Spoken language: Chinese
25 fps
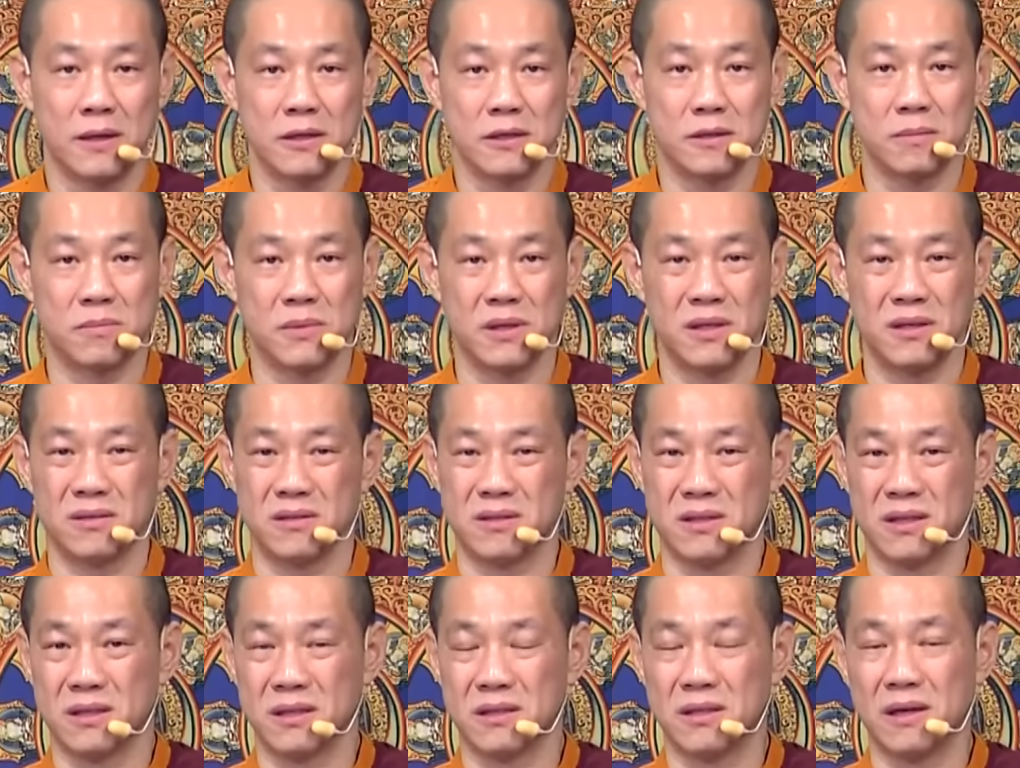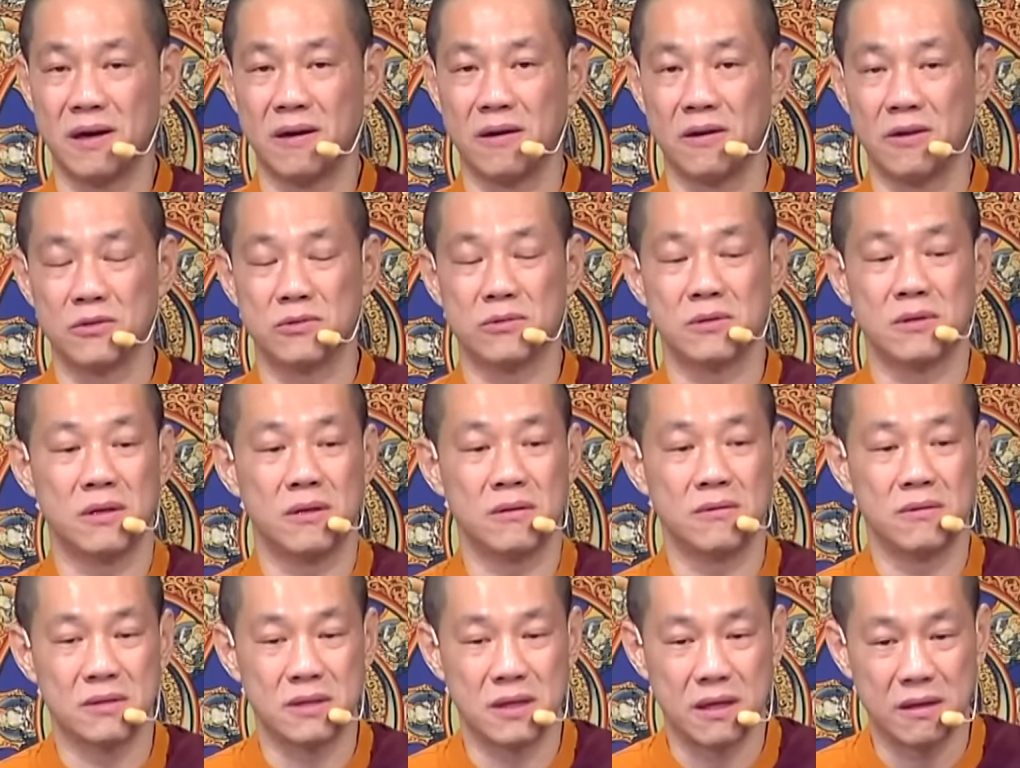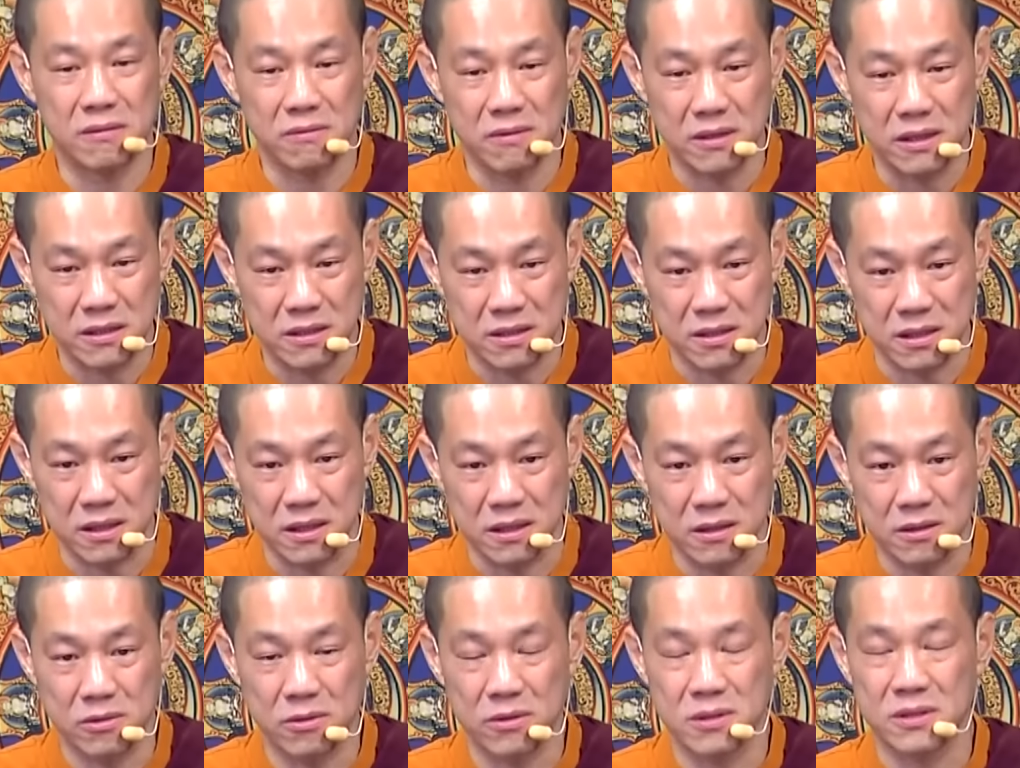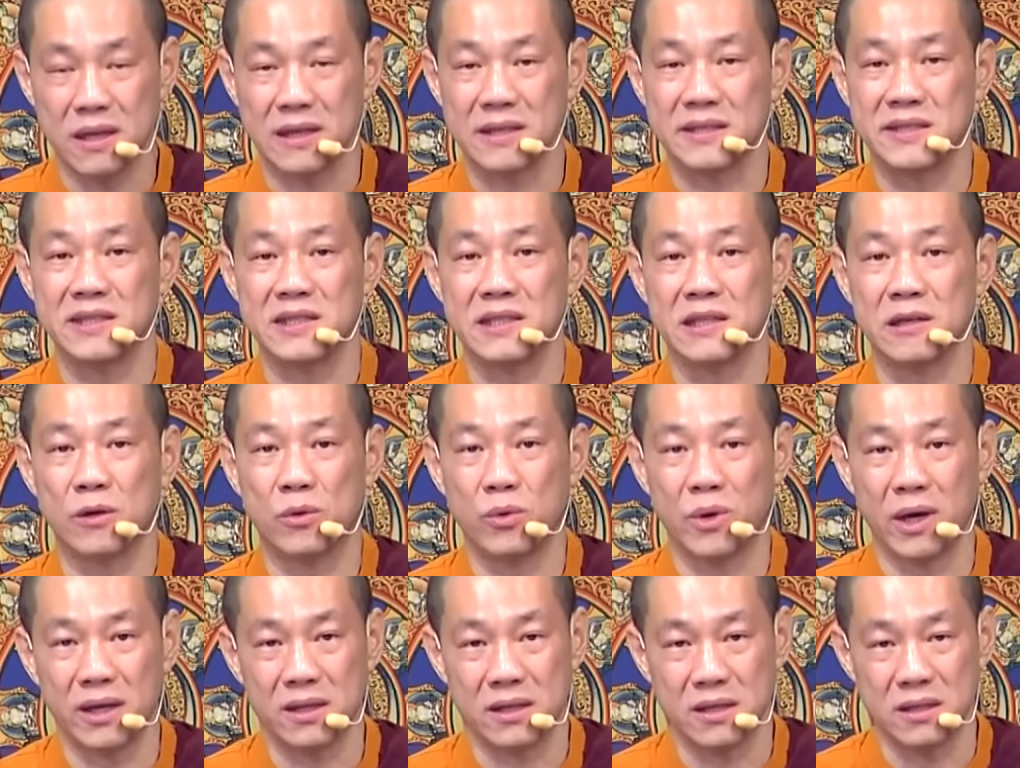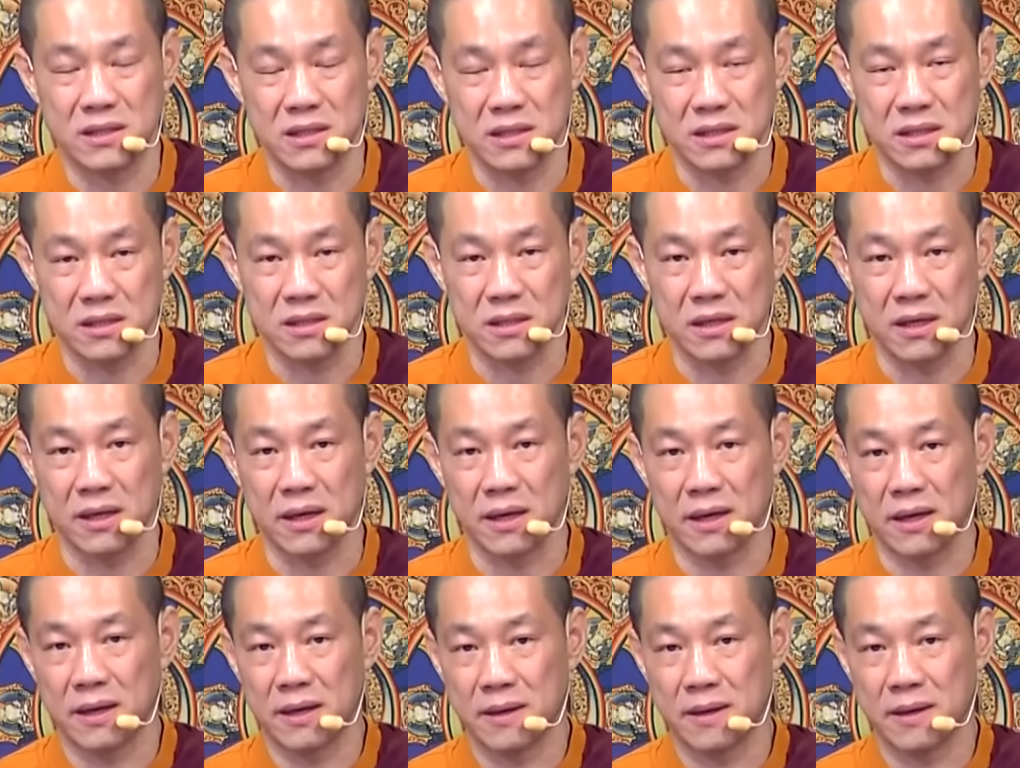就没有成道，所以落在鬼神、落在精怪的境界。